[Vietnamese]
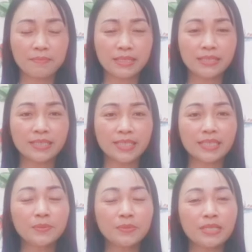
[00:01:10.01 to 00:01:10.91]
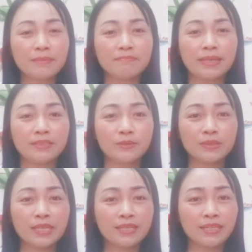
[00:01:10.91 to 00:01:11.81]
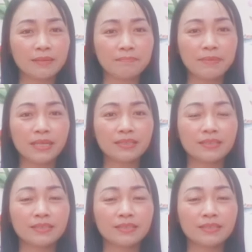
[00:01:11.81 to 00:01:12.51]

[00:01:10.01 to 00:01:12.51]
mà những cái thông điệp mà chúng ta cần nắm bắt